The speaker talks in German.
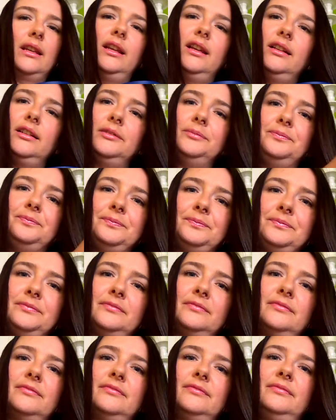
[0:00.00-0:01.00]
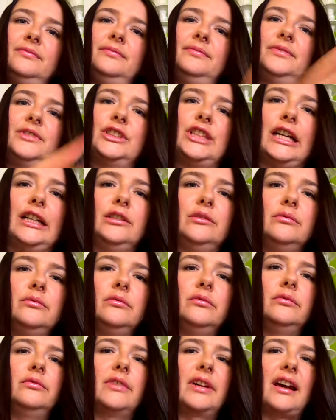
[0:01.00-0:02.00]
Ähm,
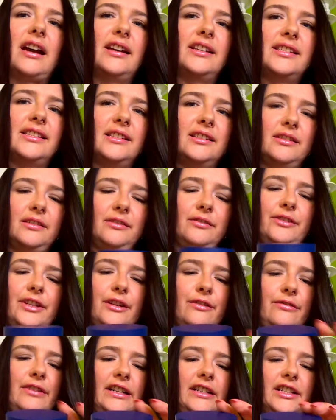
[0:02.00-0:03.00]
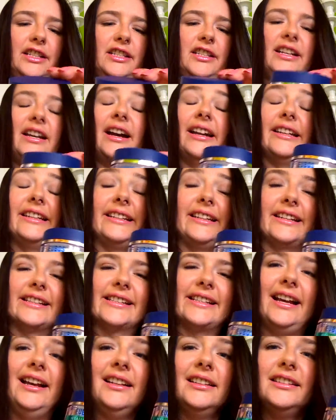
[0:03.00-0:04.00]
dann ja, fange ich die gar nicht
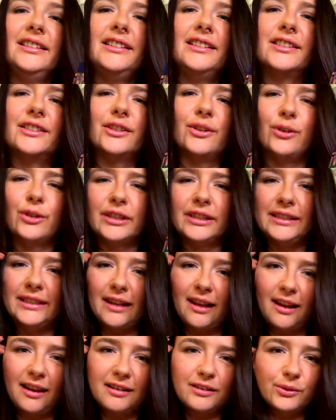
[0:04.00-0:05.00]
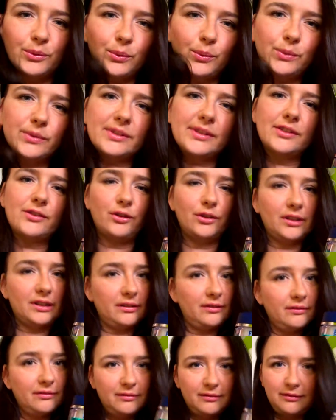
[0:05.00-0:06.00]
erst an, diese Originalgröße,
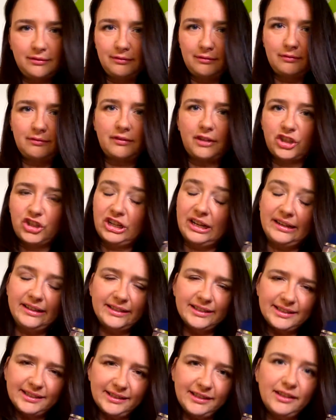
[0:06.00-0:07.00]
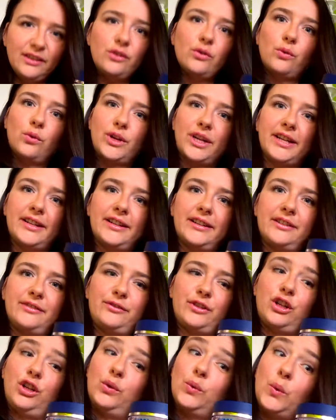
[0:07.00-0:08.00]
sondern verschenke sie oder
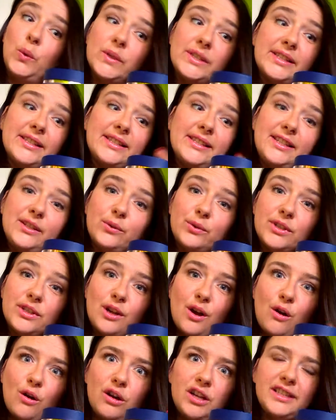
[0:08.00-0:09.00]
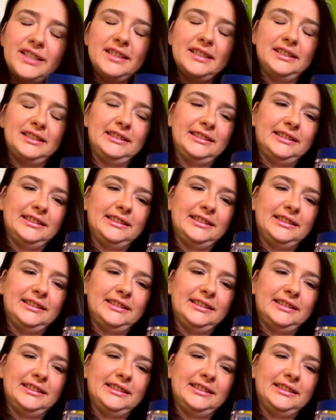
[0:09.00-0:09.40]
verlose sie unter euch.